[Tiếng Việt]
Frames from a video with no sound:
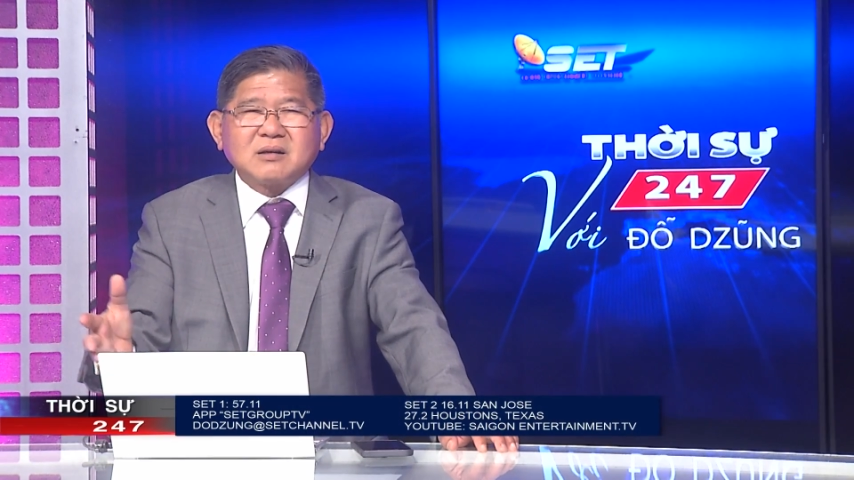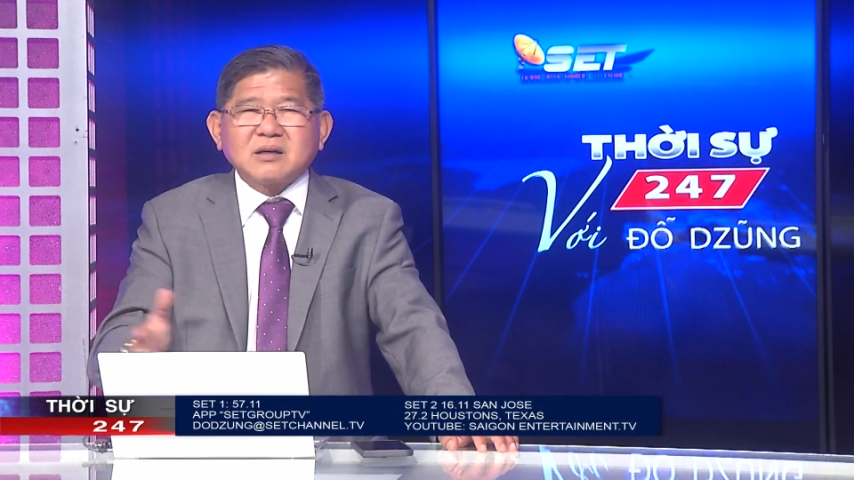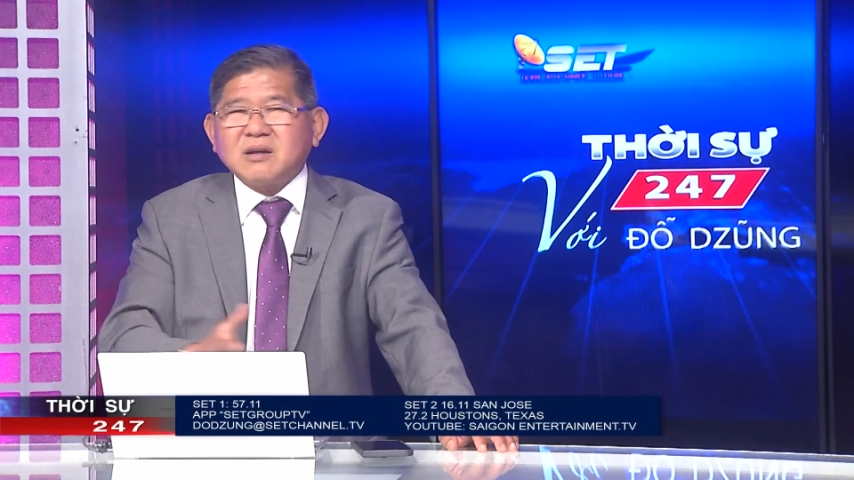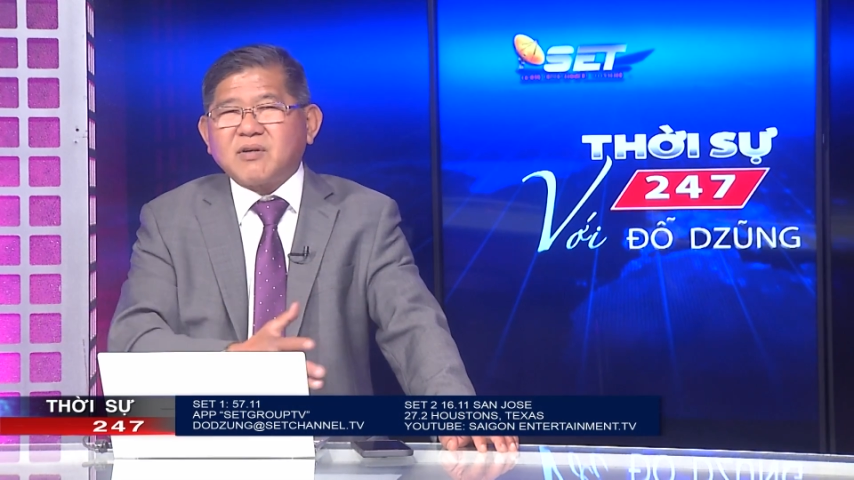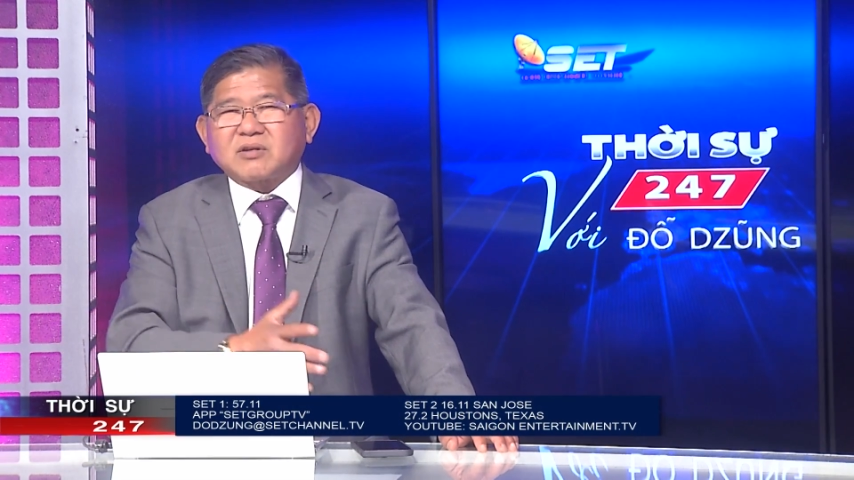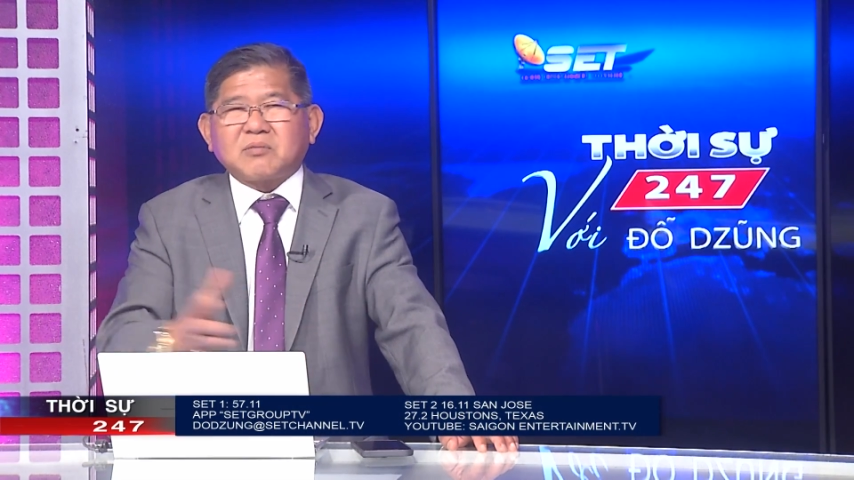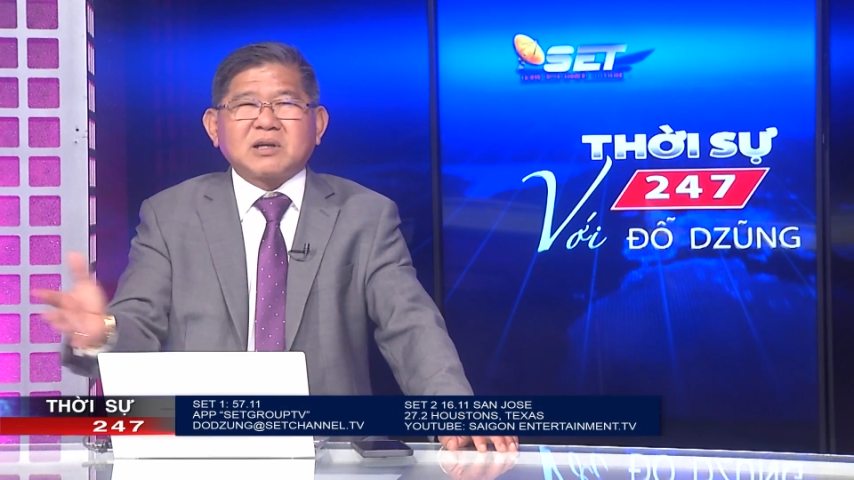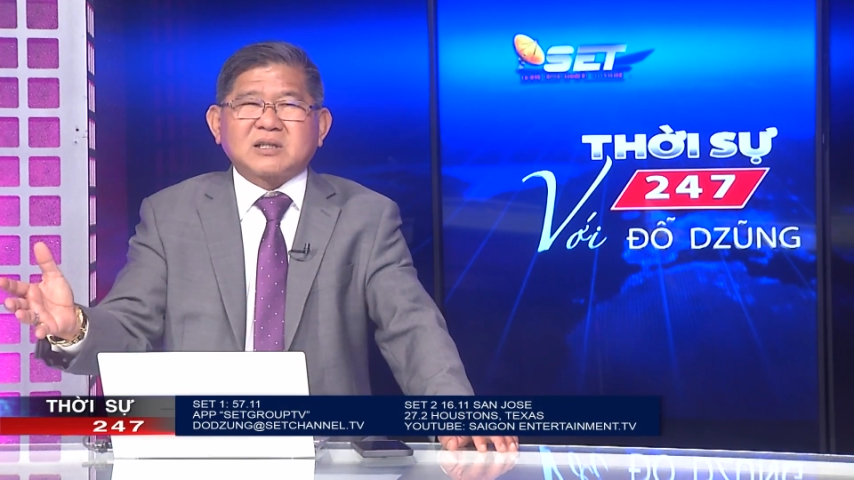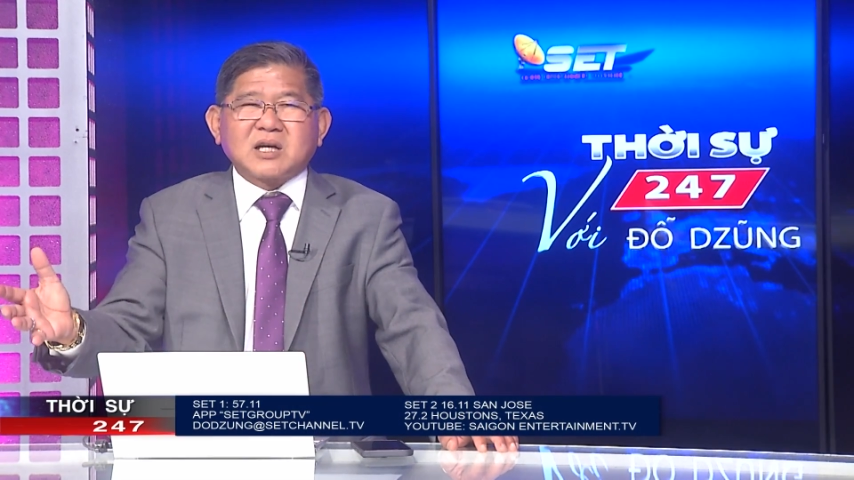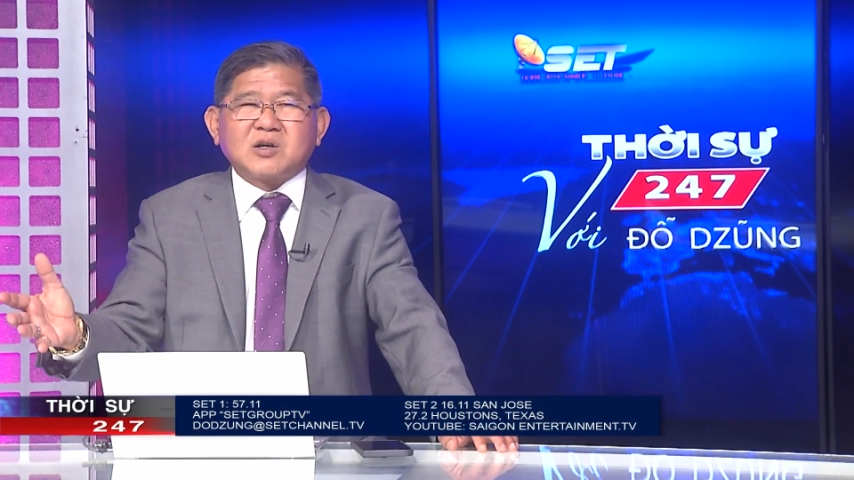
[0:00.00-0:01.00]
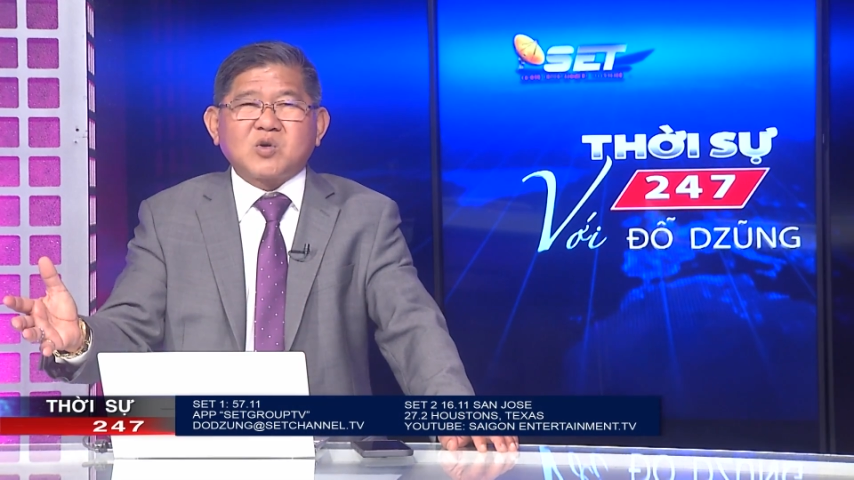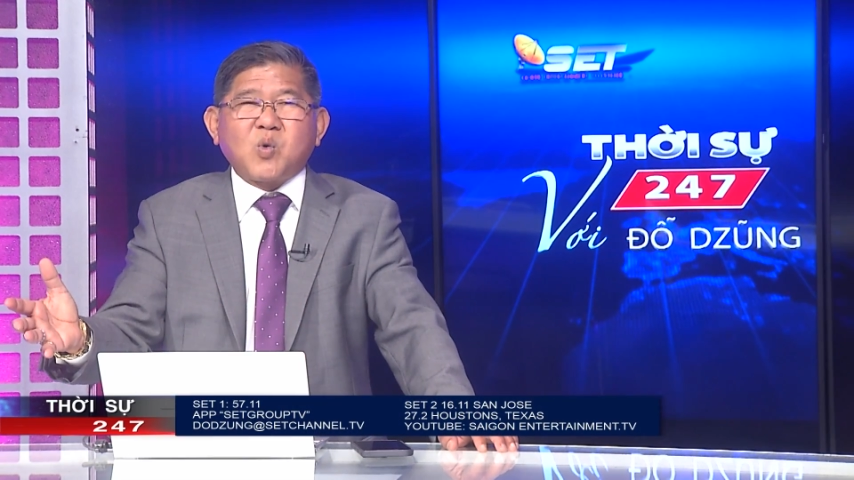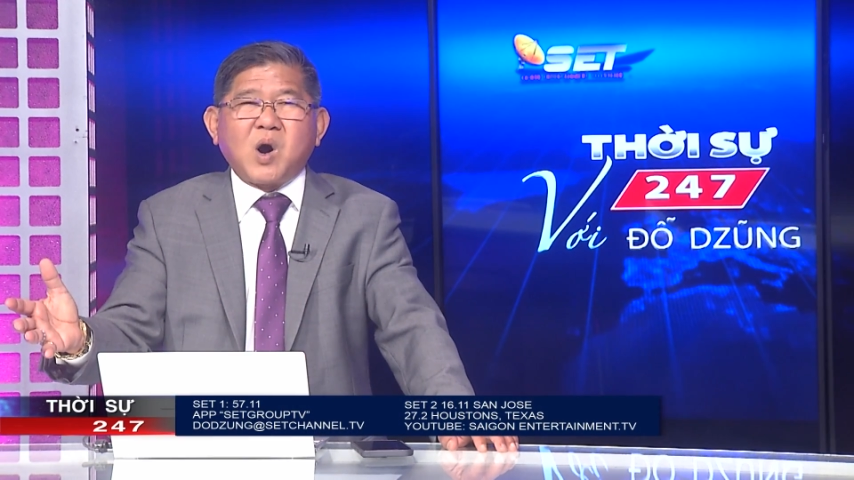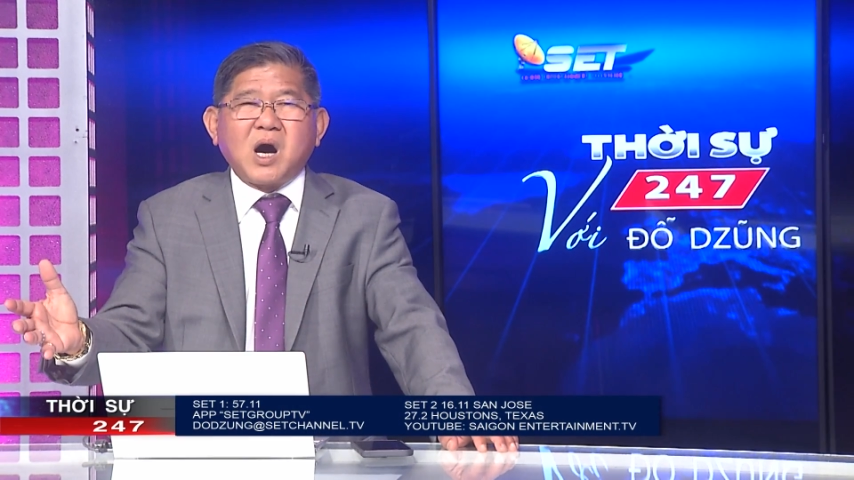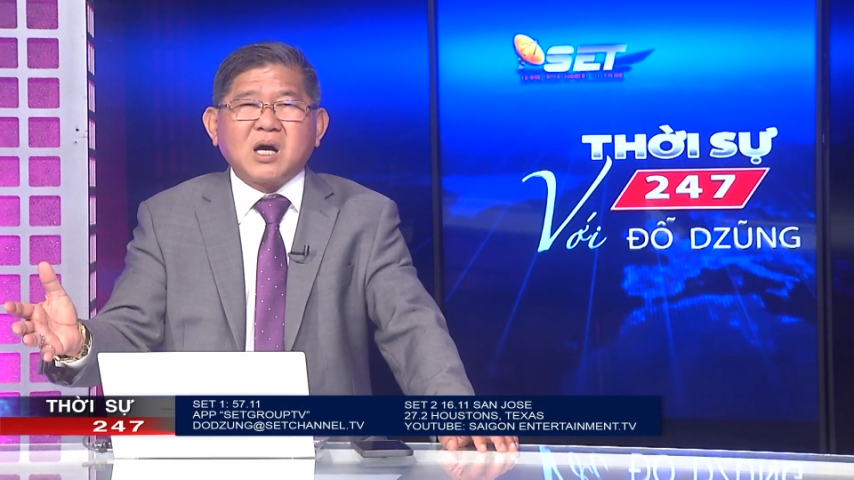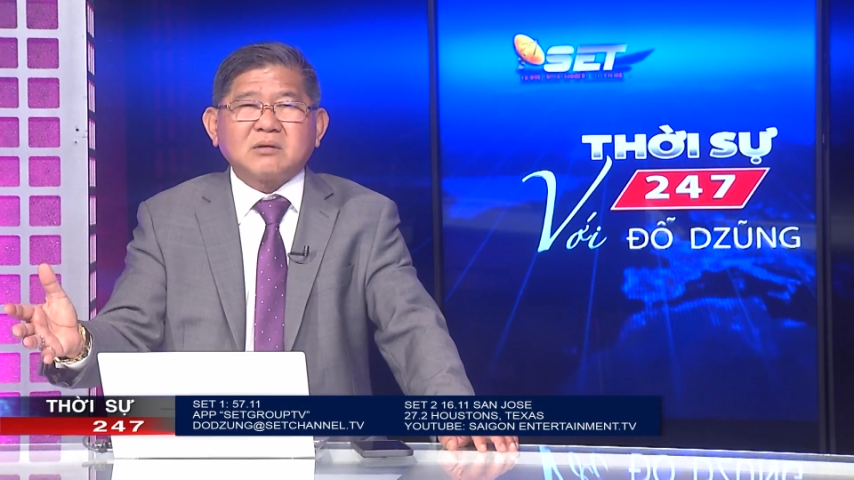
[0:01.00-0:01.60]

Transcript: đi vào trong lịch sử của